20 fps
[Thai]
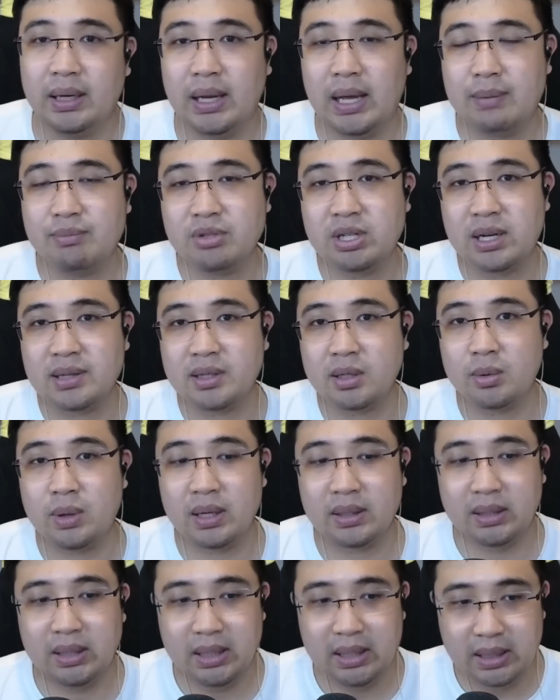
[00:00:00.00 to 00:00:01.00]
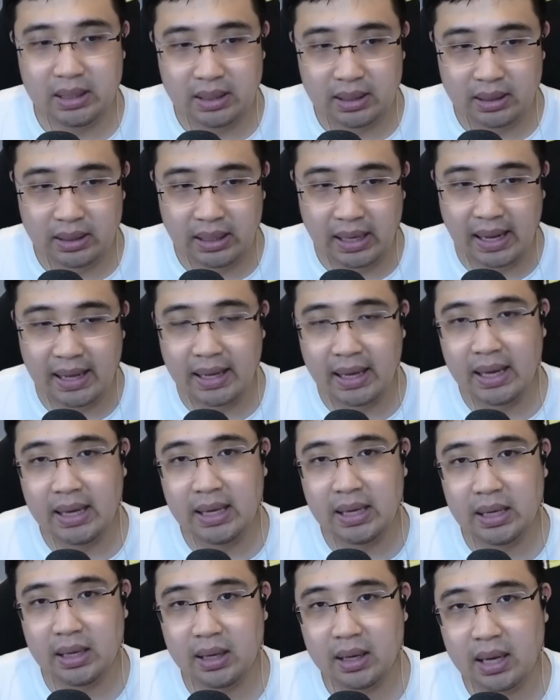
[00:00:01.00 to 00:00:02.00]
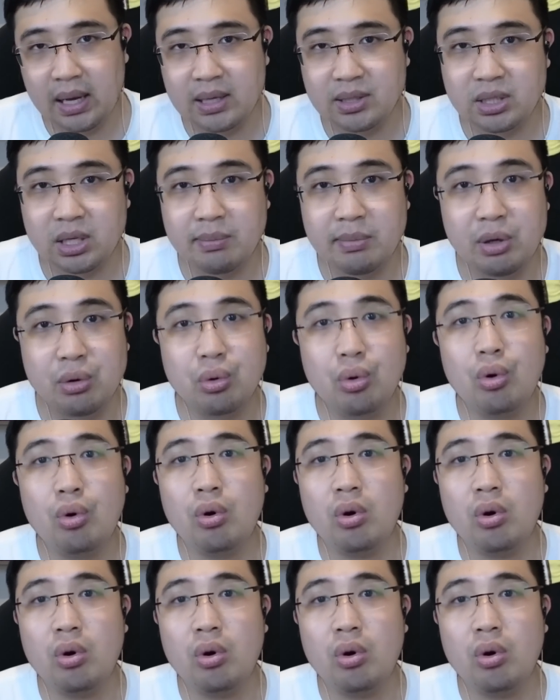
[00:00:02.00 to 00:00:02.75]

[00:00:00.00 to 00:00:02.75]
นะครับ จากจังหวะที่ไหลให้คาเซมิโร